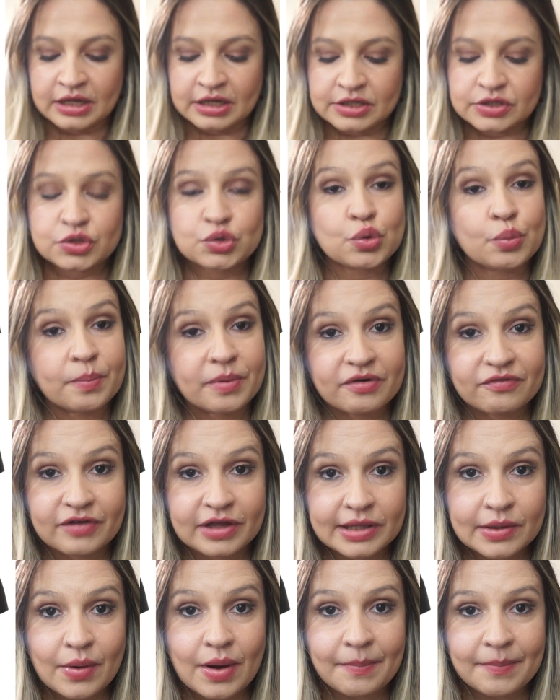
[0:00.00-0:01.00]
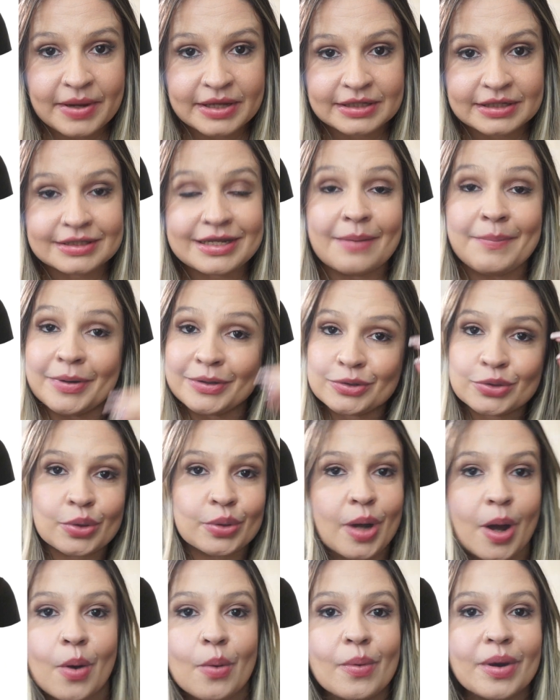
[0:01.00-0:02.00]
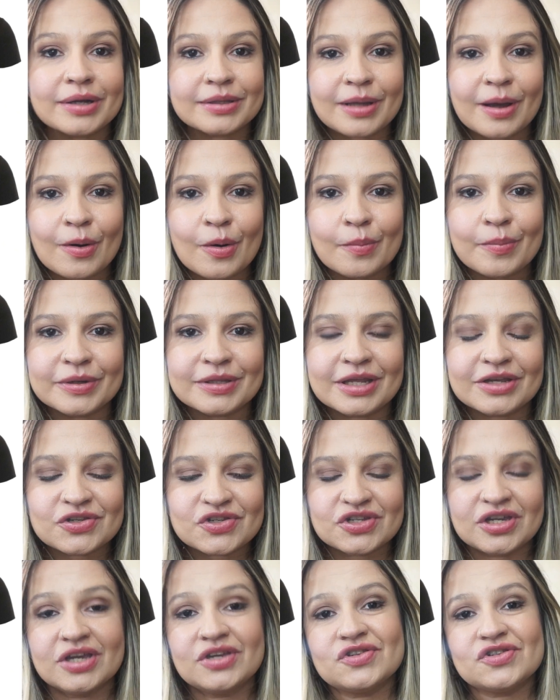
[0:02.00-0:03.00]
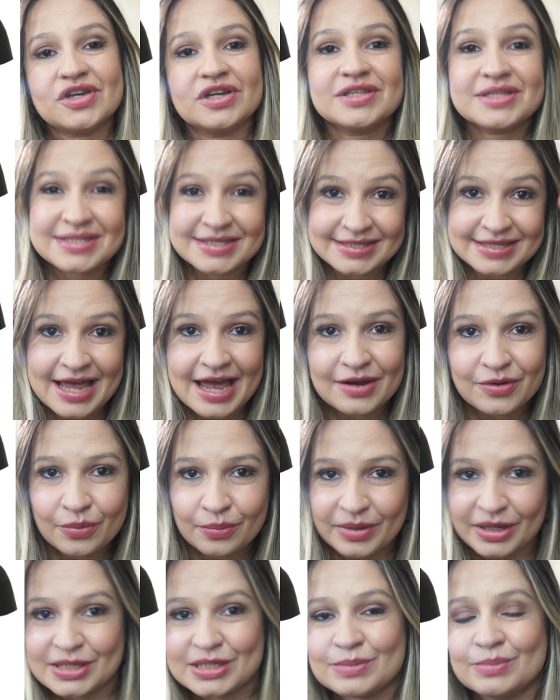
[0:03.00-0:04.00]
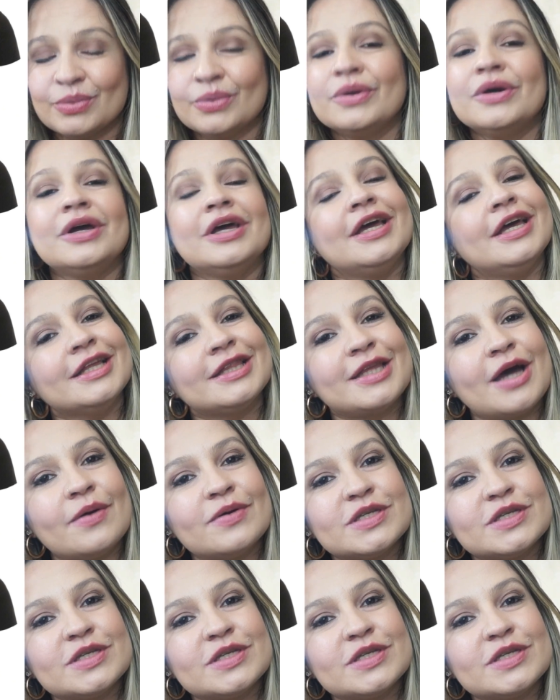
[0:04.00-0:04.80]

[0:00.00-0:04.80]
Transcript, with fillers: e super valeu a pena. Dá pra trocar o guarda-roupa na Shein, gente, sério mesmo. Então,